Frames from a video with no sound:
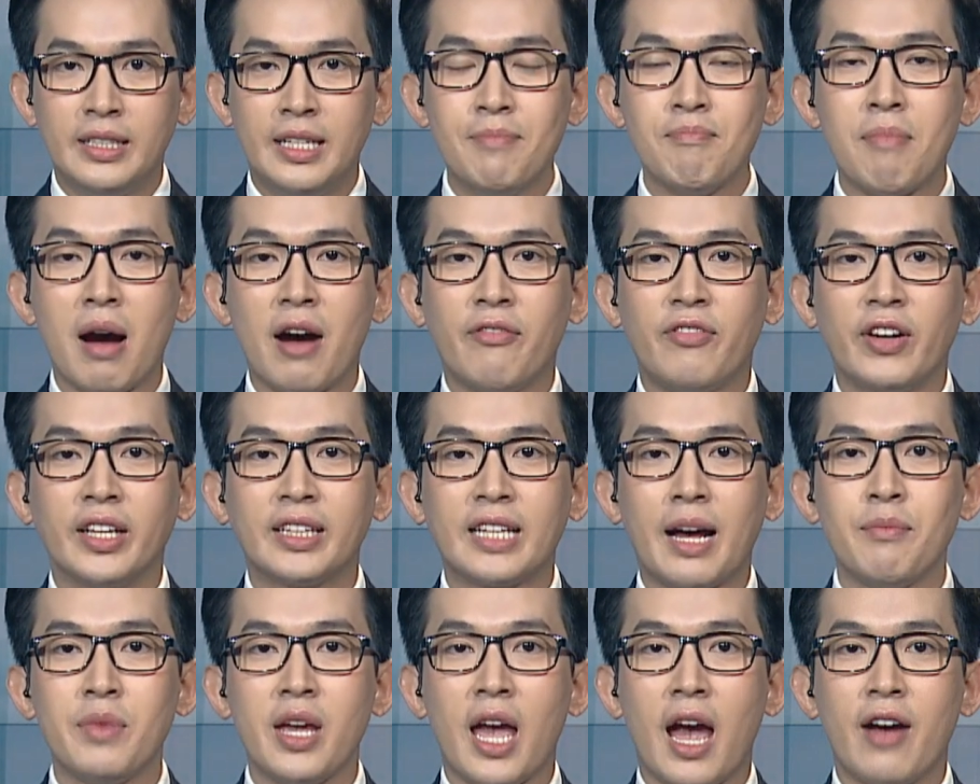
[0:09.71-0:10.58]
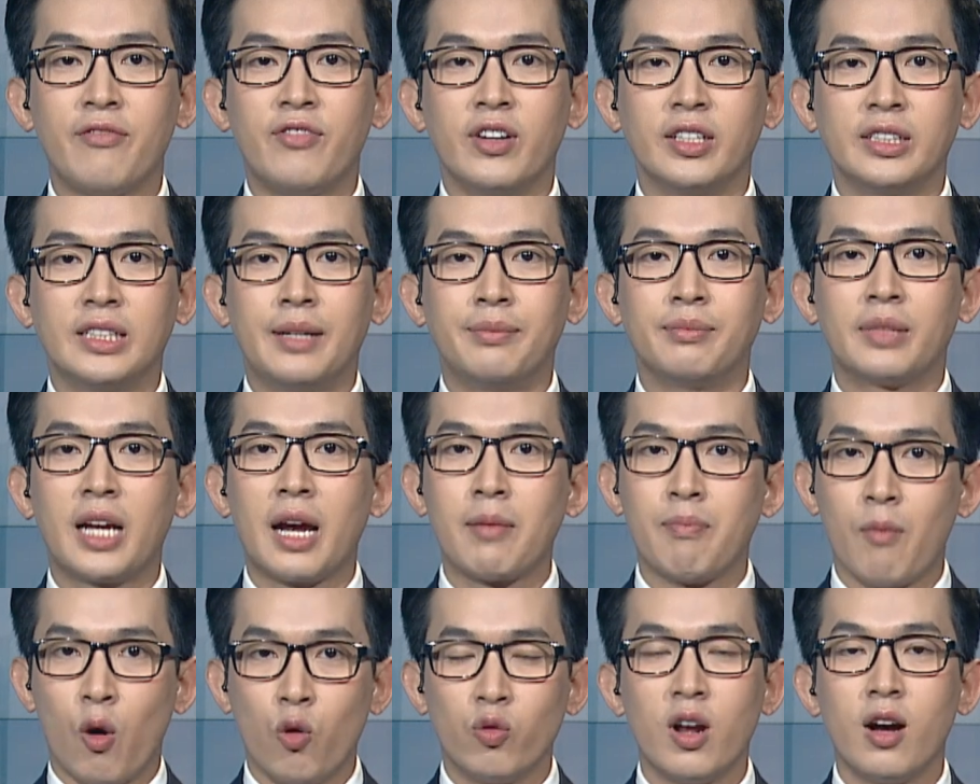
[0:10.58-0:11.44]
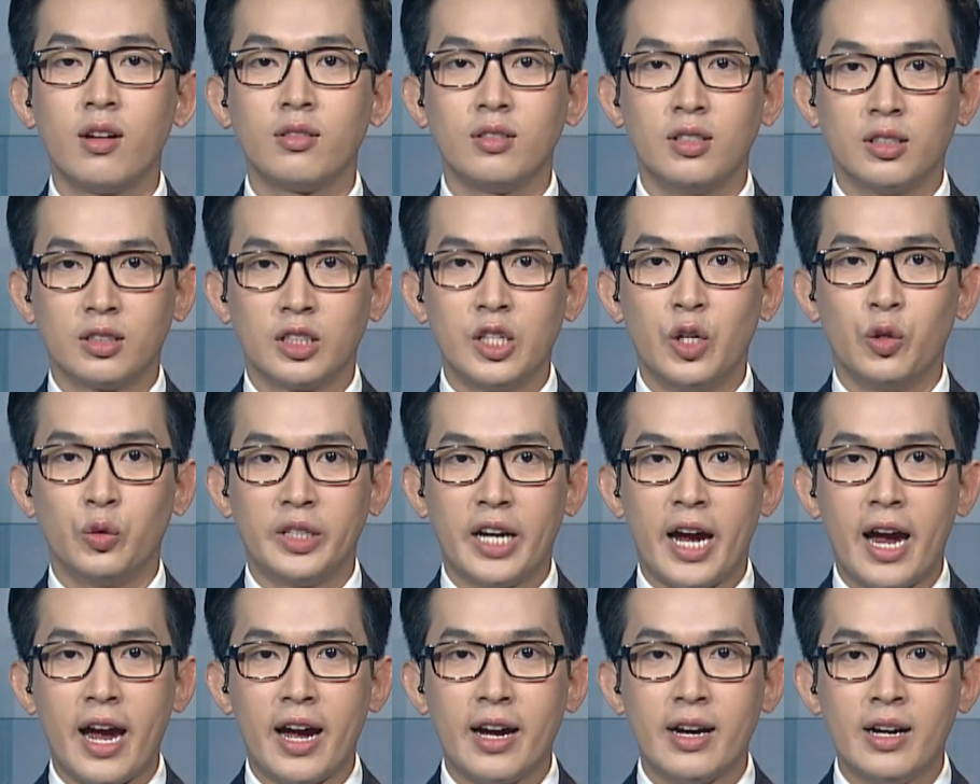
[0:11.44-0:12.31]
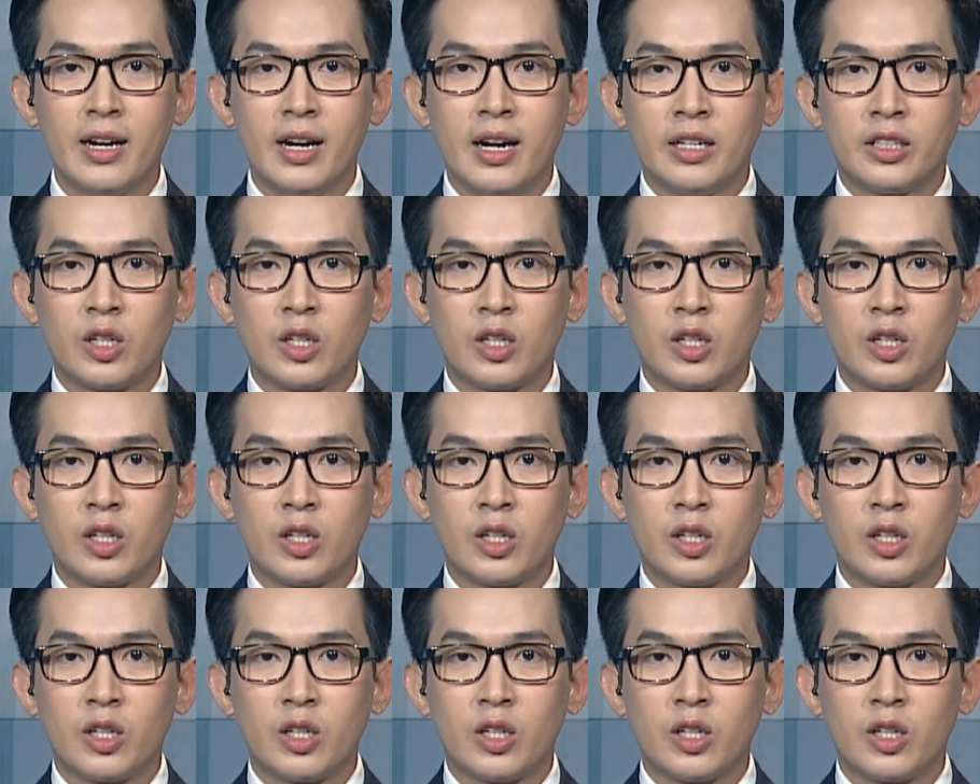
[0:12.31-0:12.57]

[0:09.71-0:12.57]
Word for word: chiếm ba phẩy tám mươi hai phần trăm các mẫu đất được điều tra.